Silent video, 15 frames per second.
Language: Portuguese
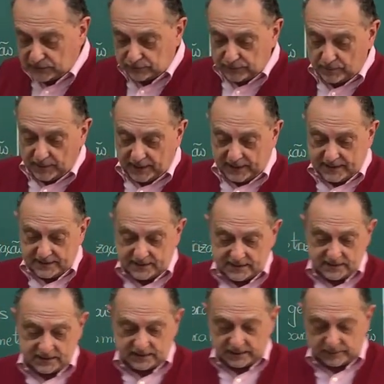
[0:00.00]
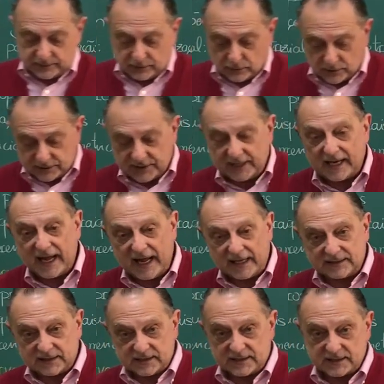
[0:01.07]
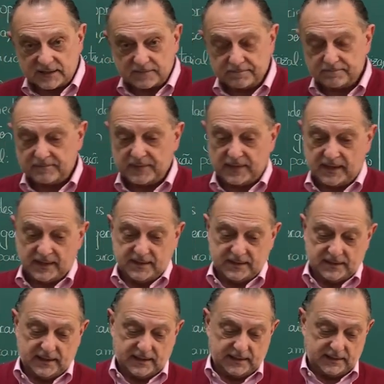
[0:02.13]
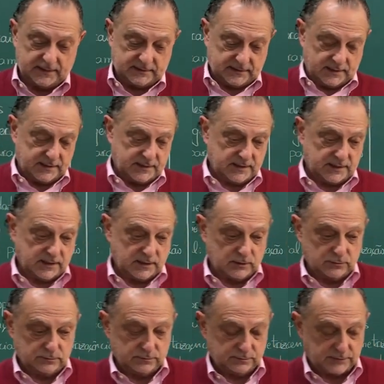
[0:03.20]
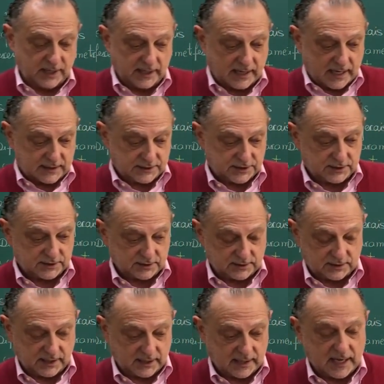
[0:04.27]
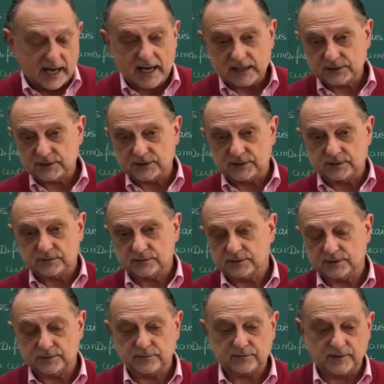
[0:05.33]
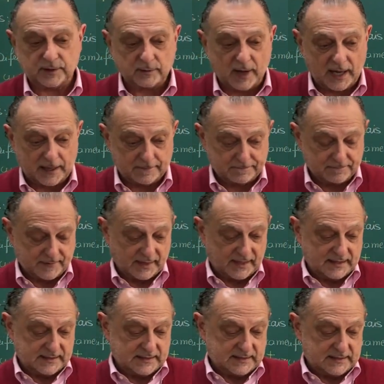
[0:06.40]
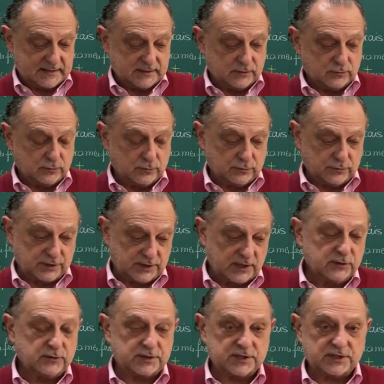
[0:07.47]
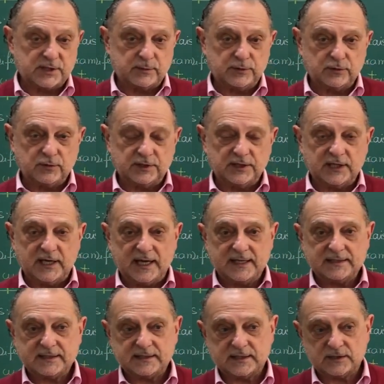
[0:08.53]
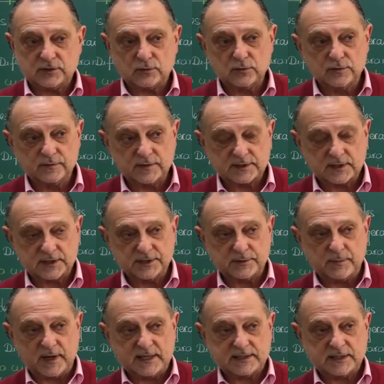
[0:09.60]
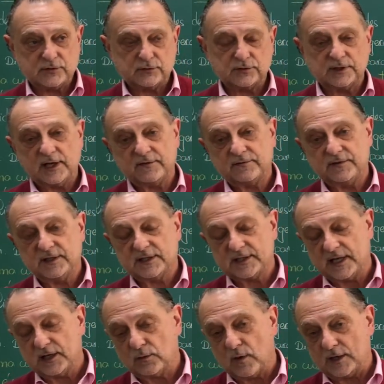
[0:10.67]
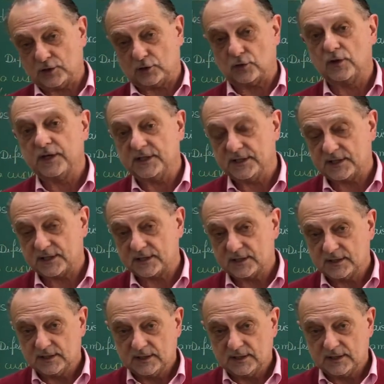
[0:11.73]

quando aparece sistema de coordenadas, a tradição Descartes, de Descartes, de Fermat. O, usando o sistema de coordenadas, as curvas a gente passa a estudar via equações.